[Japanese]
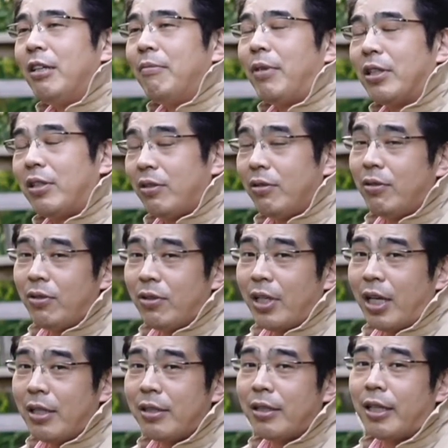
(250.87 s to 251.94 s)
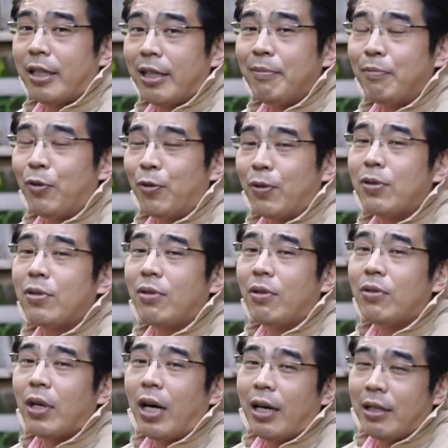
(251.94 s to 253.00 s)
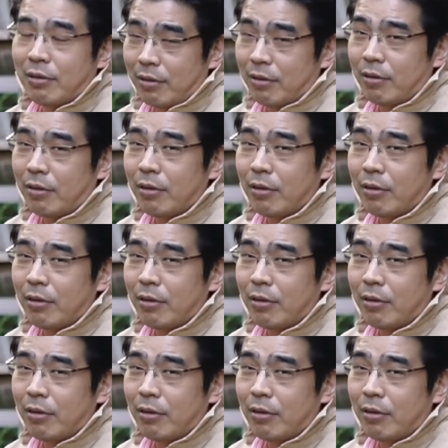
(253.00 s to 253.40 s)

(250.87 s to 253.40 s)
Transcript: まあ、収入格差がねものすごくある